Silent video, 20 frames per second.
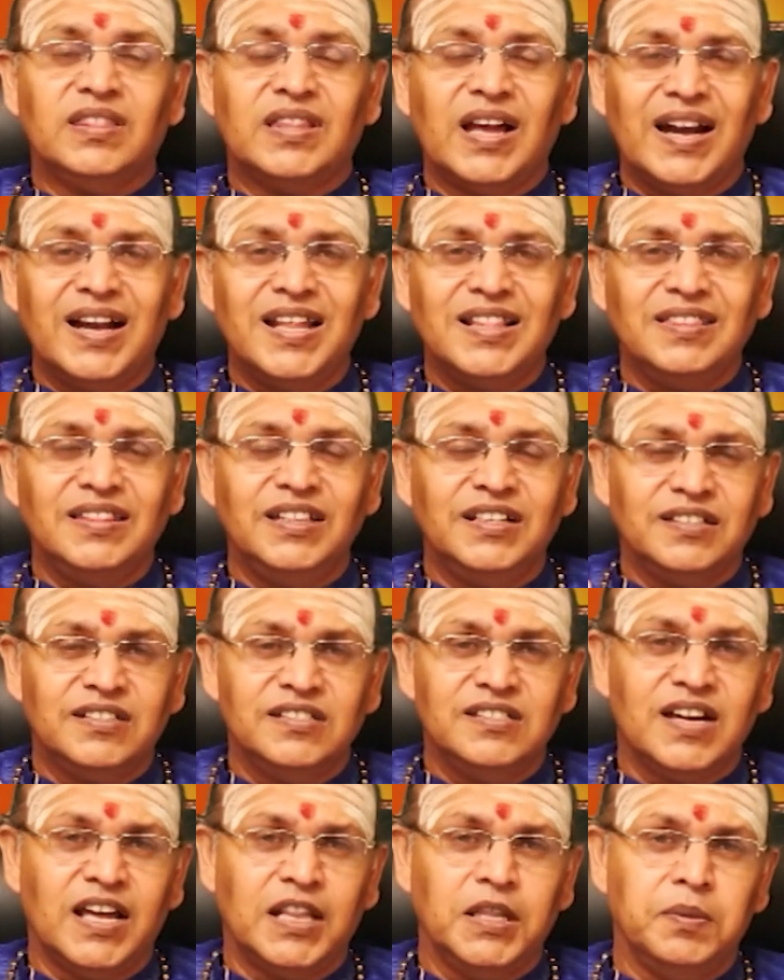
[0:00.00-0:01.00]

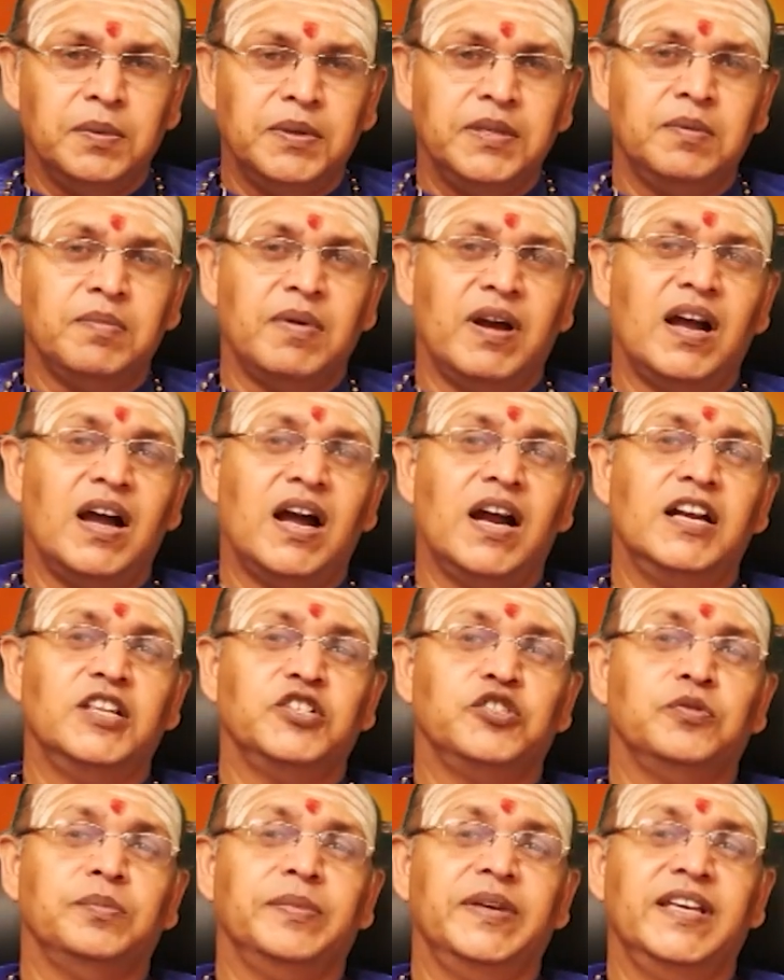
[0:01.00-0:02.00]
தனத்திற்கு அதிபதி
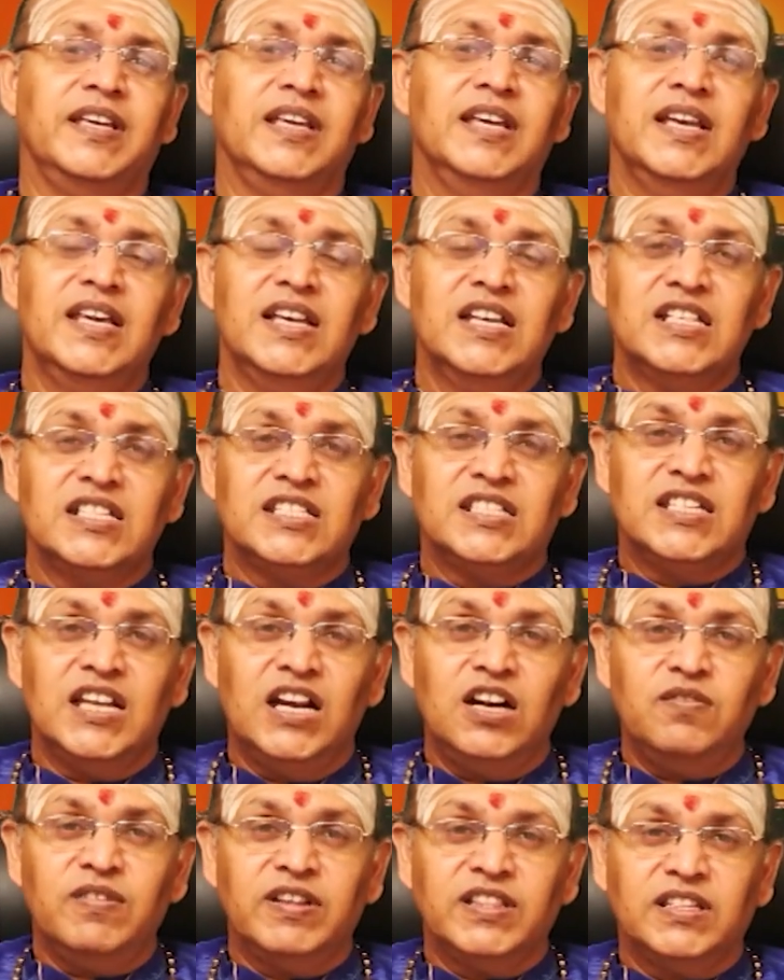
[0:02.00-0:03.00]
மகாலட்சுமி
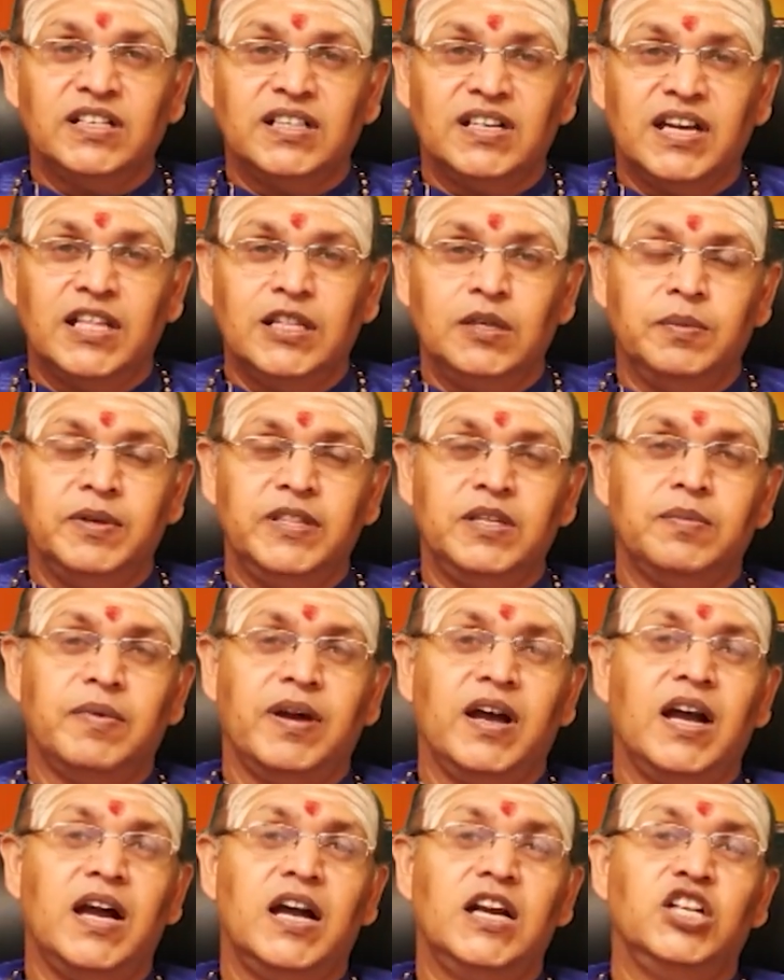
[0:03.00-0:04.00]
செல்வத்துக்கு அதிபதி
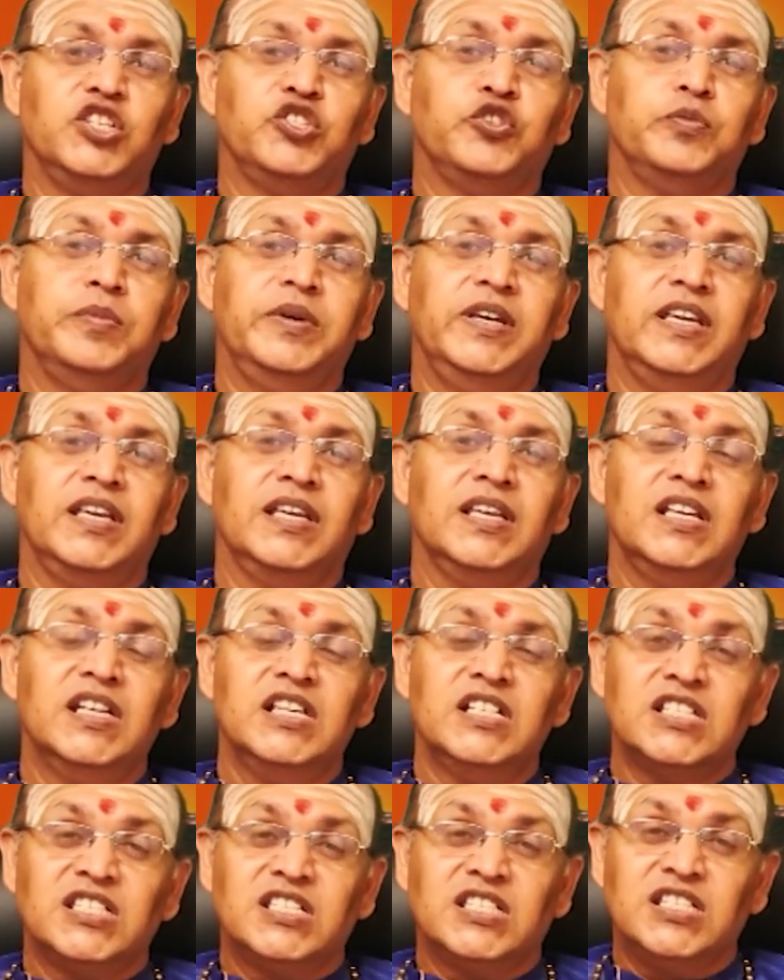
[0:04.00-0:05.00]
மகாலட்சுமி
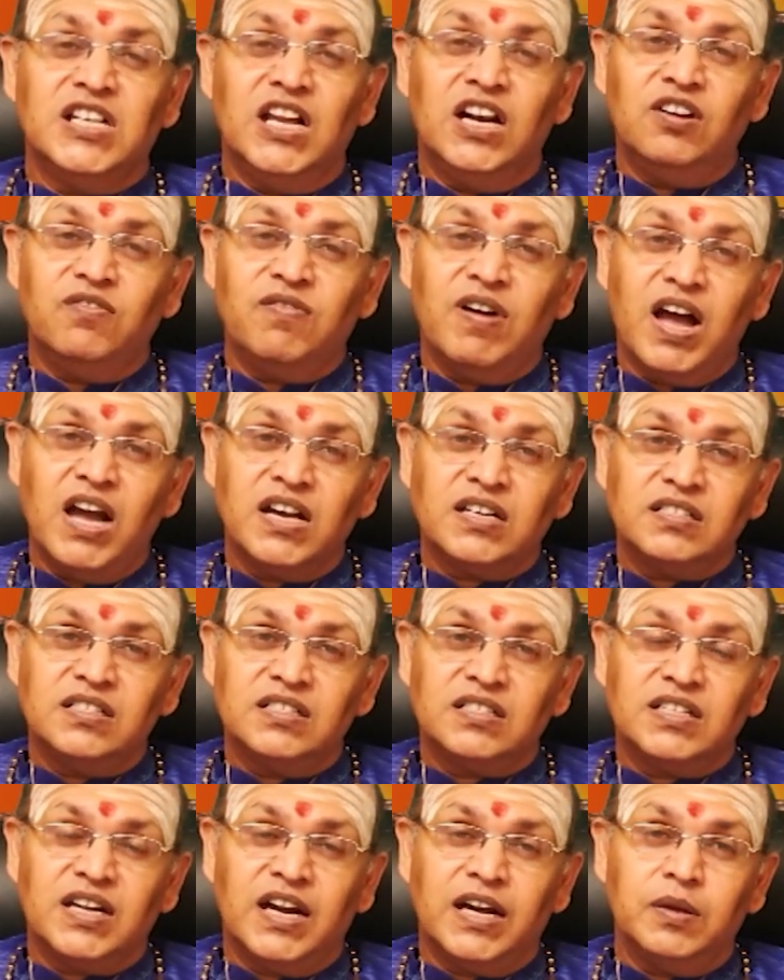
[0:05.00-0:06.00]

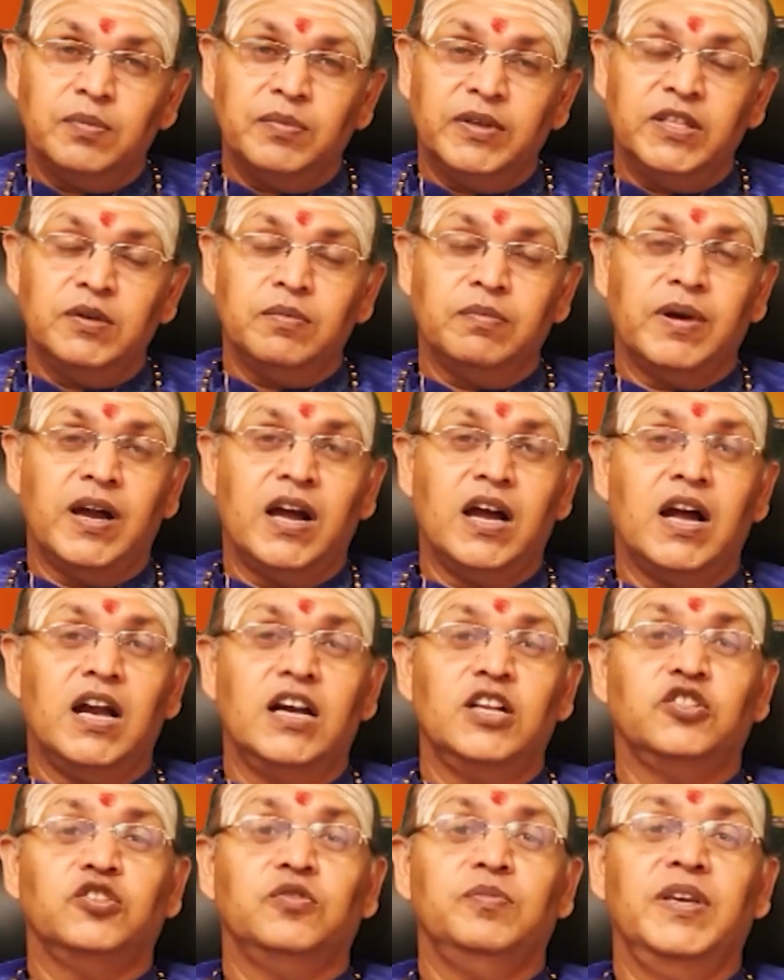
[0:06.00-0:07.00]
செல்வாக்கு அதிபதி
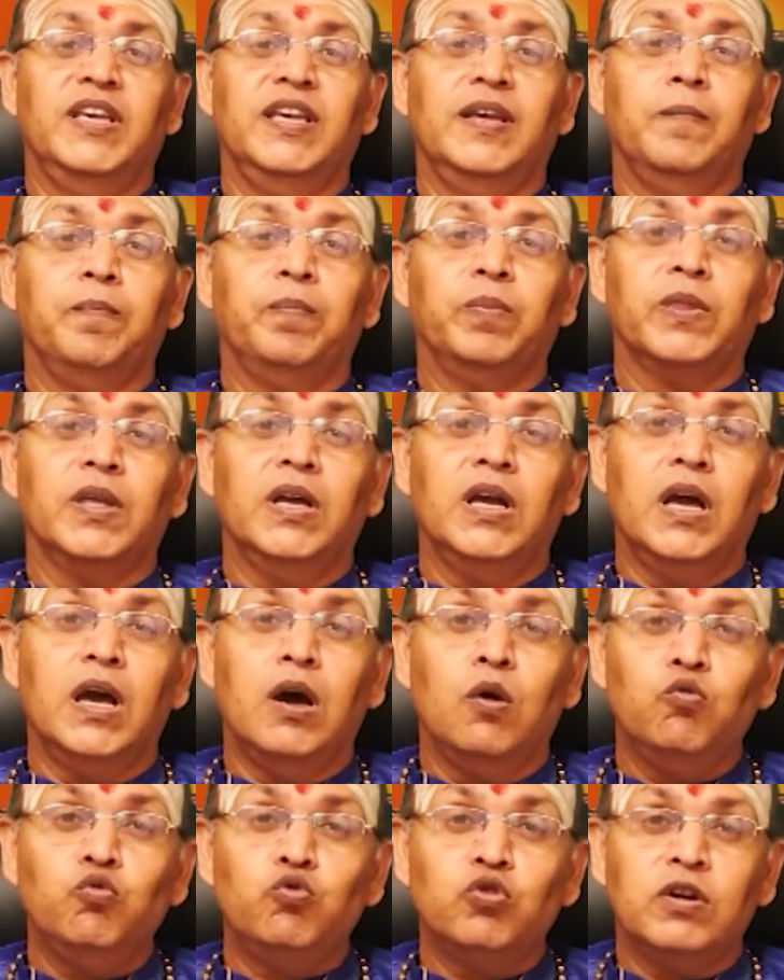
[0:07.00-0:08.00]
மகாலட்சுமி
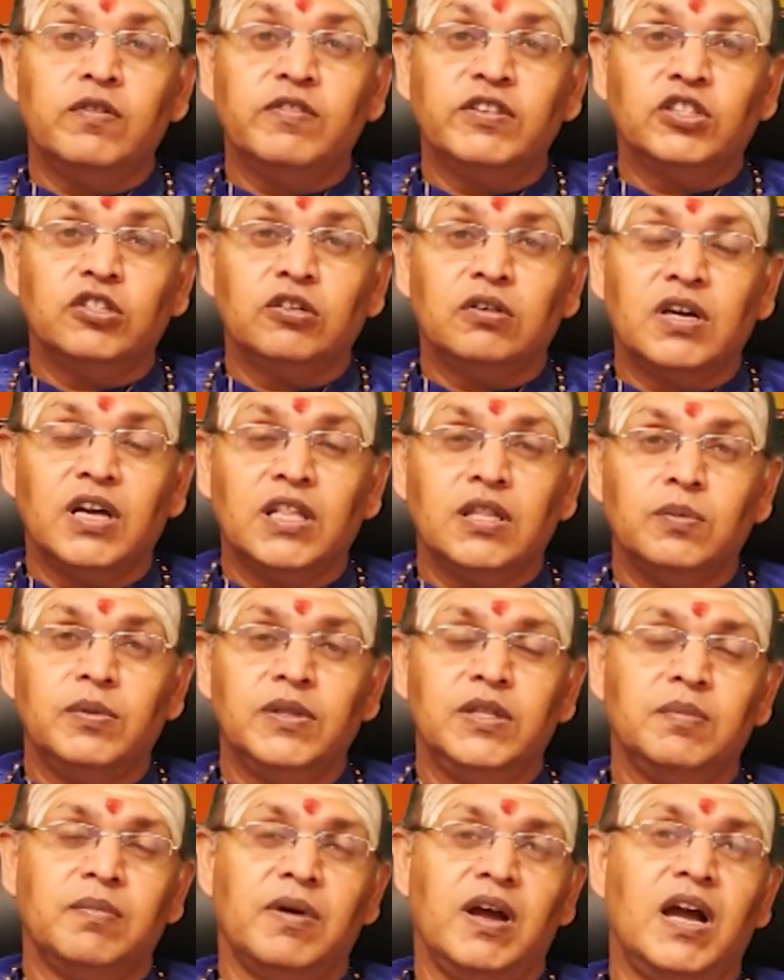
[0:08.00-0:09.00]
கௌரவத்துக்கு
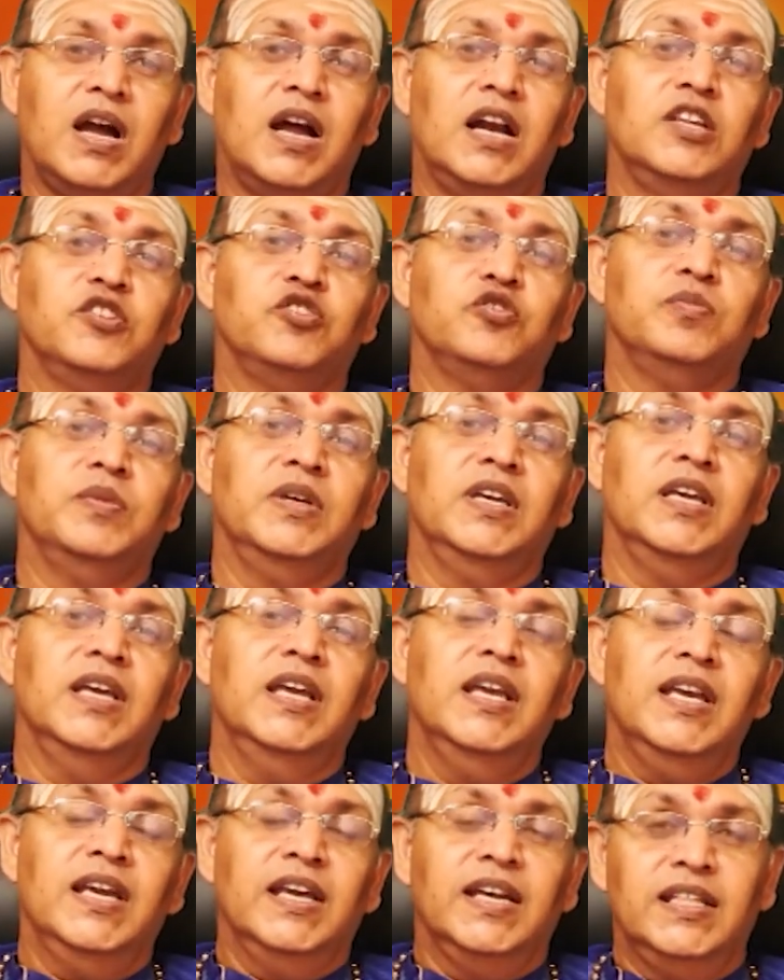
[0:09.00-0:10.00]
அதிபதி மகாலட்சுமி
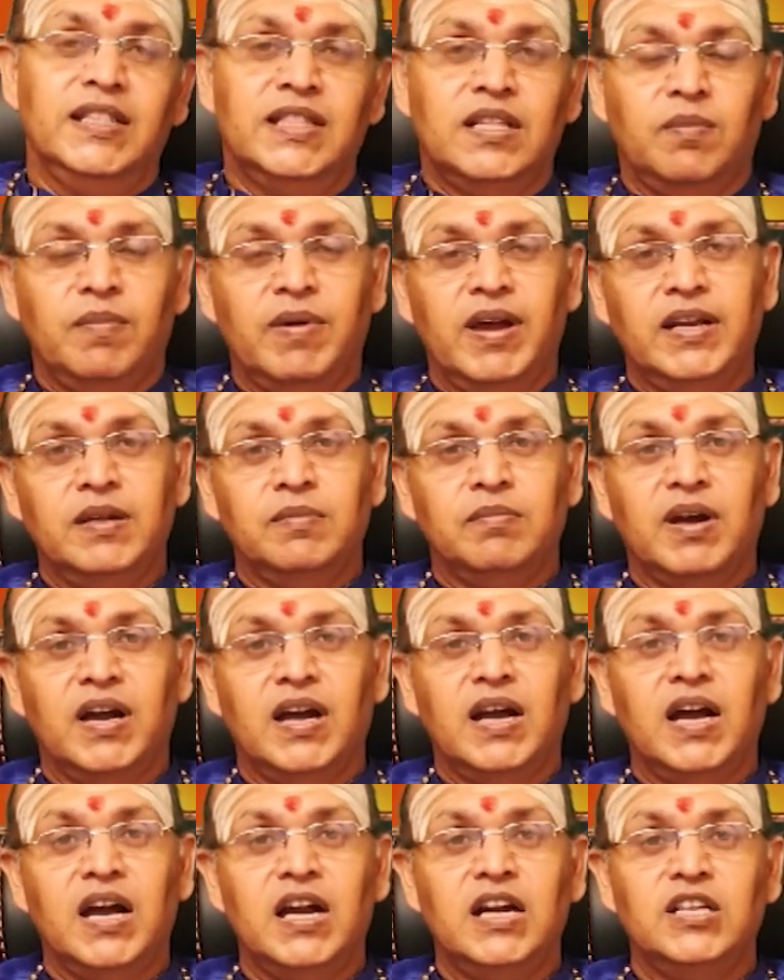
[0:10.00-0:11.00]
இந்த மாதிரி
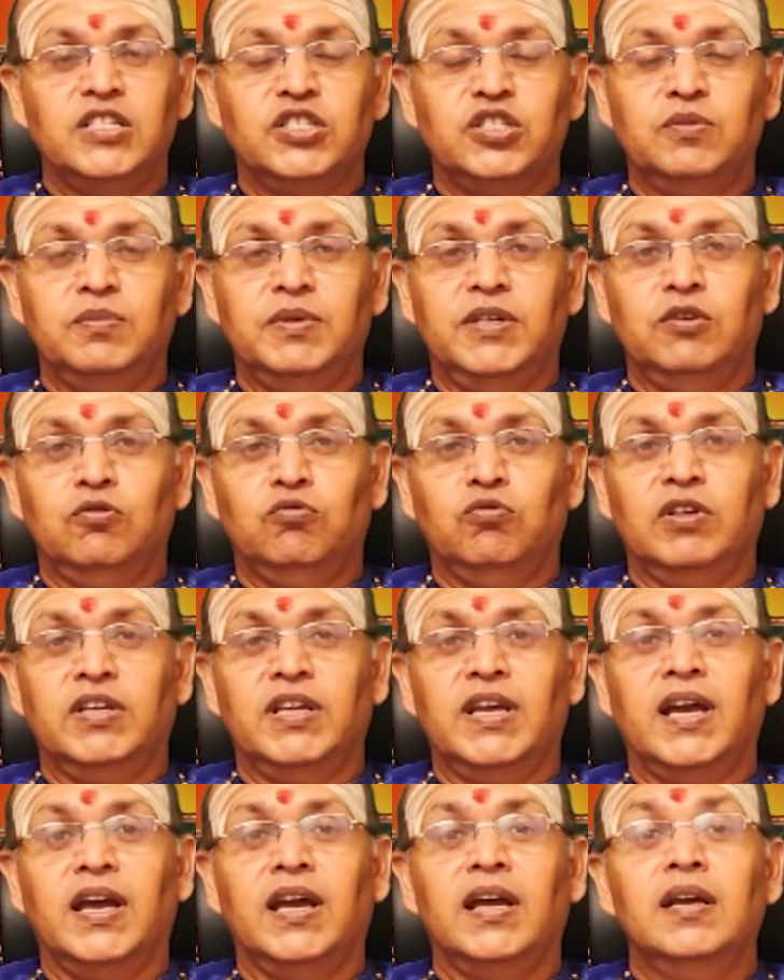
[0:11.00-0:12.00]
மகாலட்சுமியினுடைய